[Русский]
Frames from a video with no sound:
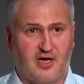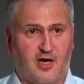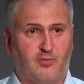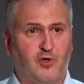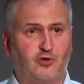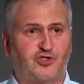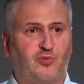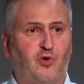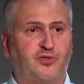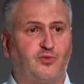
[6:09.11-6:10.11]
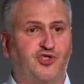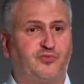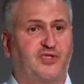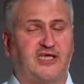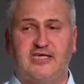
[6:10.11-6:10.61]
Мы уже можем
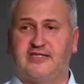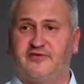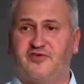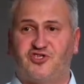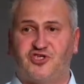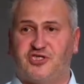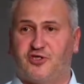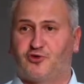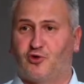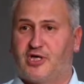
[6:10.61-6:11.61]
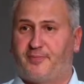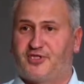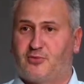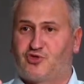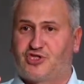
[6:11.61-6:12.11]
какие-то вещи делать только
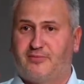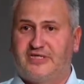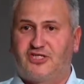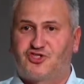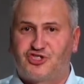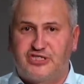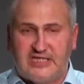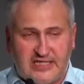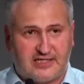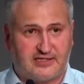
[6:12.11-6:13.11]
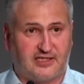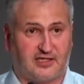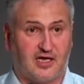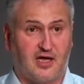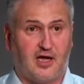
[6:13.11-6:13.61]
потому, что мы должны их делать.